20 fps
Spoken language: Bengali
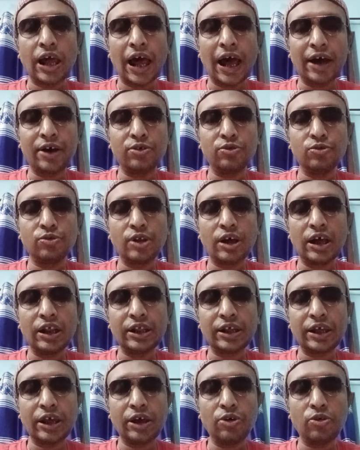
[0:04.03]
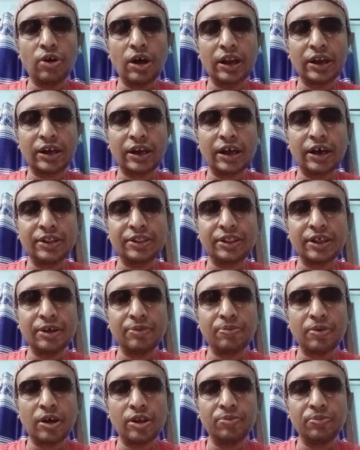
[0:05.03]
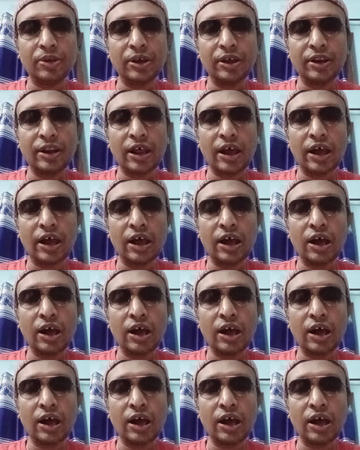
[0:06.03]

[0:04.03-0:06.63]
এখন আর কেউ আটকাতে পারবে না